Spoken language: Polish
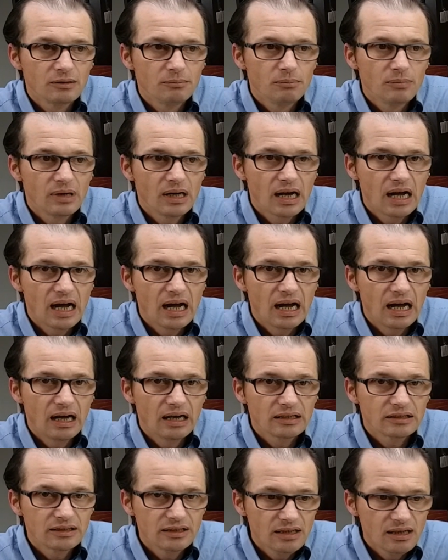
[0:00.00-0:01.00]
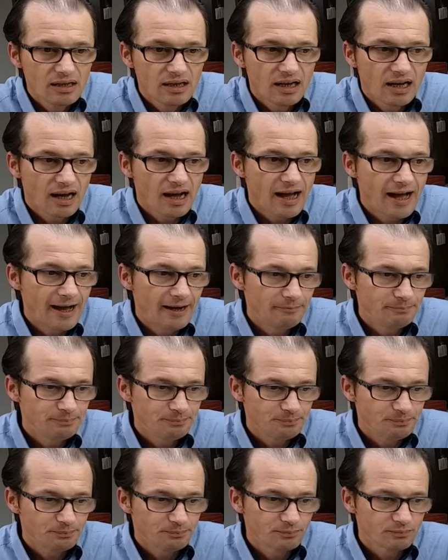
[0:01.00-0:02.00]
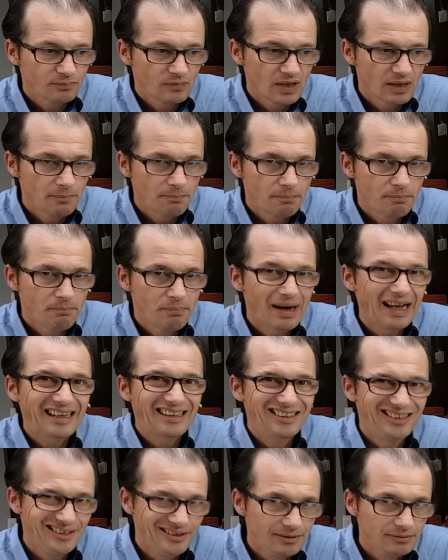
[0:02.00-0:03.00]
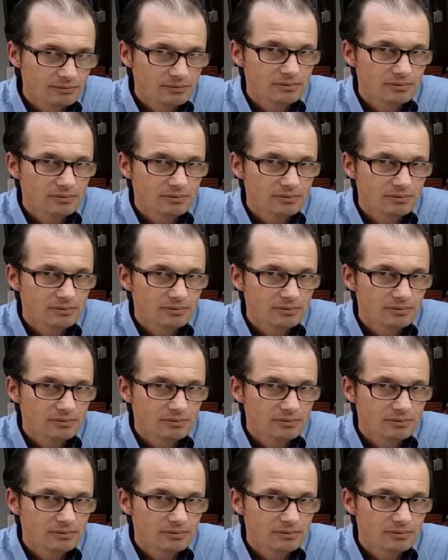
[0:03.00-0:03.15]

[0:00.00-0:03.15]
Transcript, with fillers: ma kilka partii